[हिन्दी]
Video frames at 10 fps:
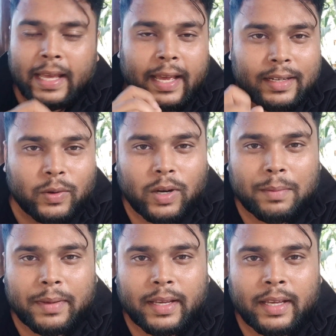एंड
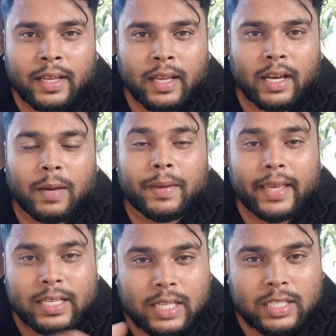गोवा में अभी
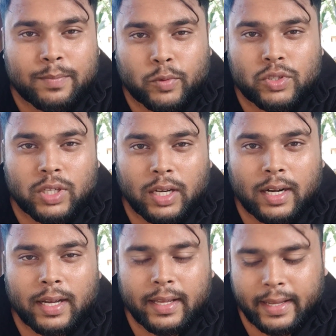कैसा सब कुछ चल
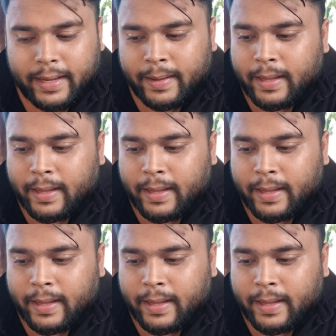रहा है